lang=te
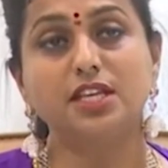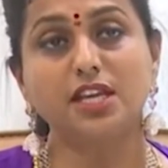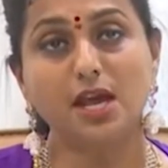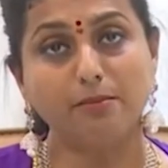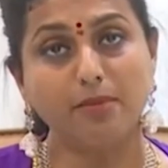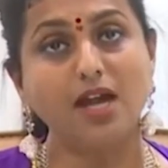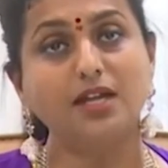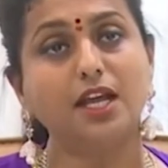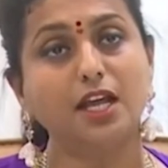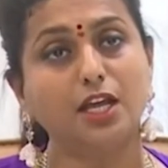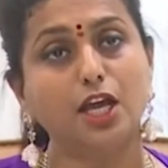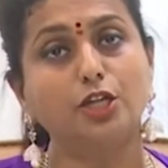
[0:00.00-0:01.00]
ఇచ్చిన
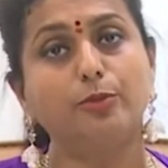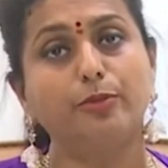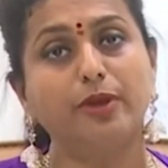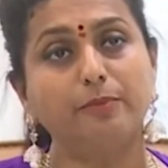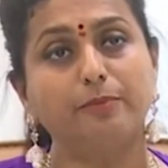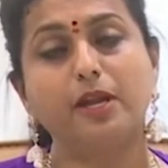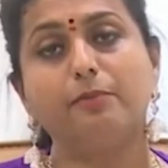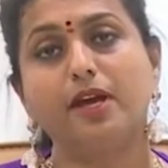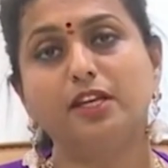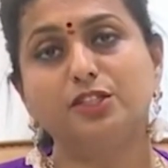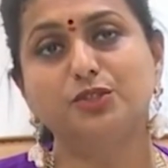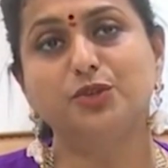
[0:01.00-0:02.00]
మాటకి కట్టుబడి
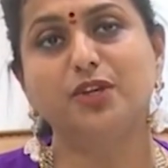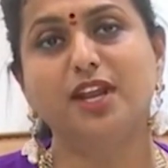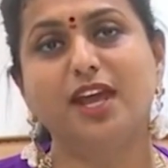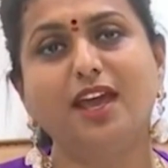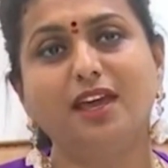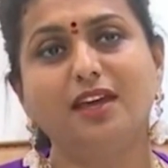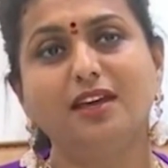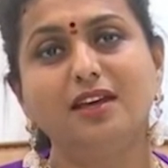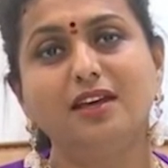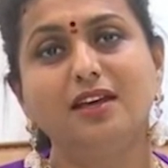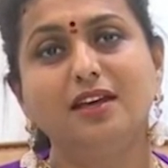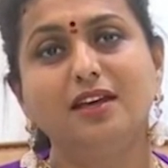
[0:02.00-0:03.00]
పరిపాలిస్తుంటే
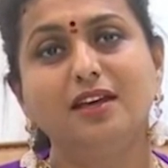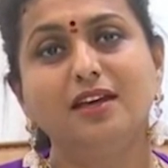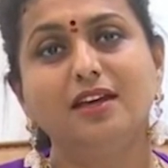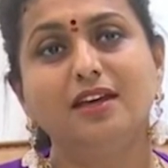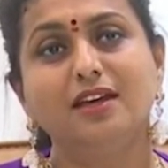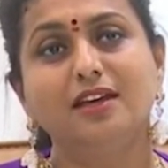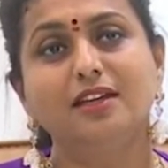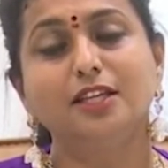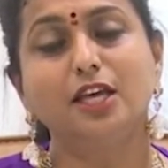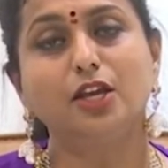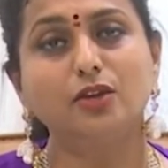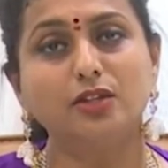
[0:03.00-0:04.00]

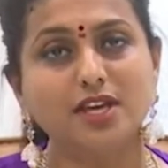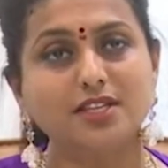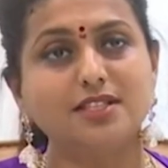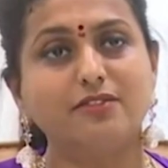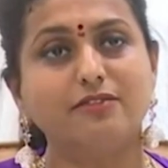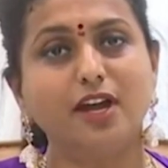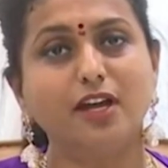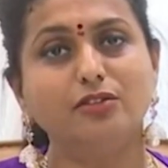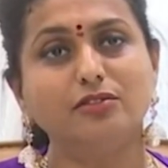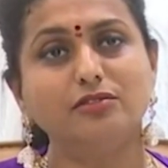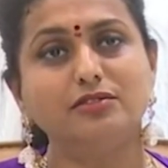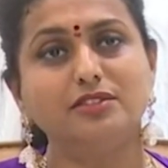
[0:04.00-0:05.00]
తెలుగుదేశం
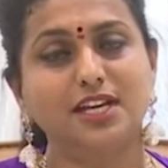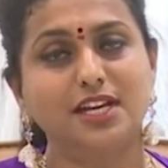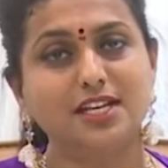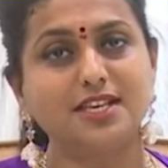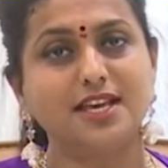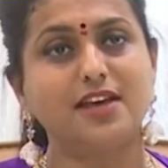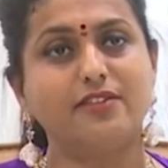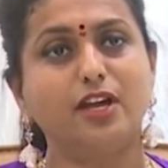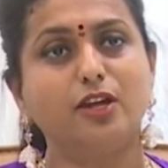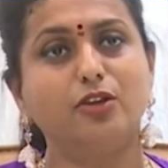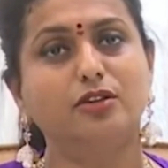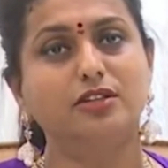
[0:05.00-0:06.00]
వాళ్ళు జనసేన
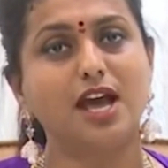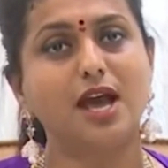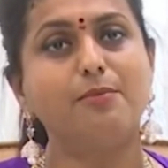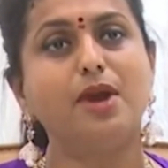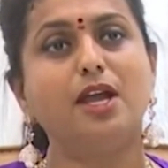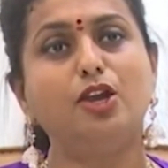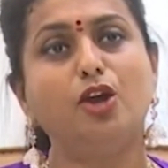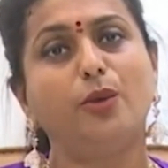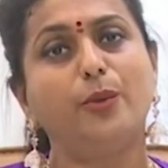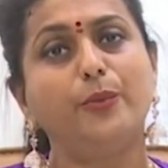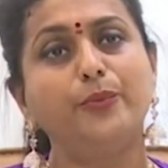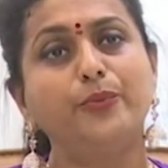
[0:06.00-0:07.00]
వాళ్ళు గ్రామాల్లో
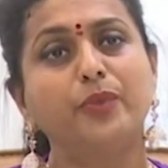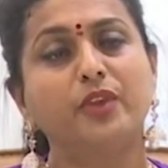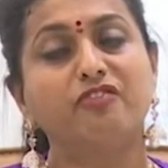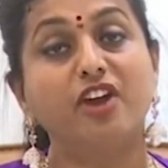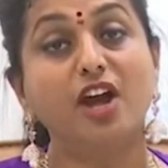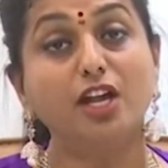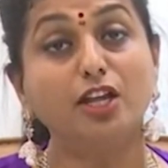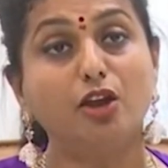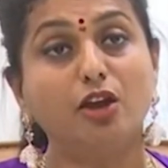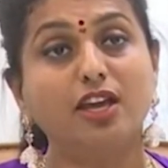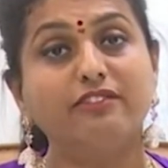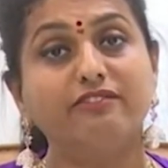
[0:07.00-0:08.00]

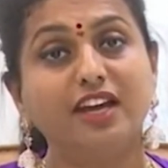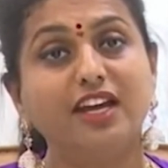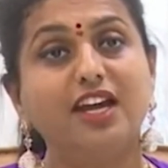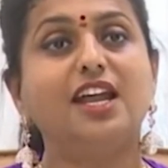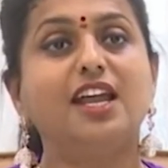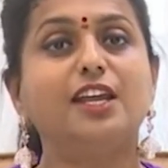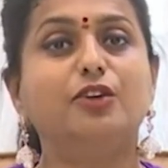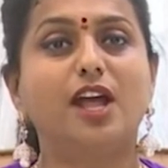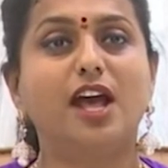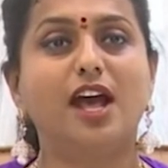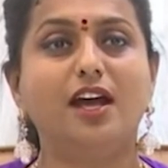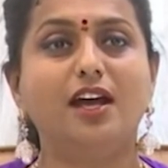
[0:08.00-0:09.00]
వార్డుల్లోకి వెళ్ళటానికి
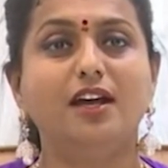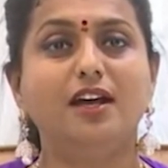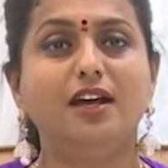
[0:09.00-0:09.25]
కూడా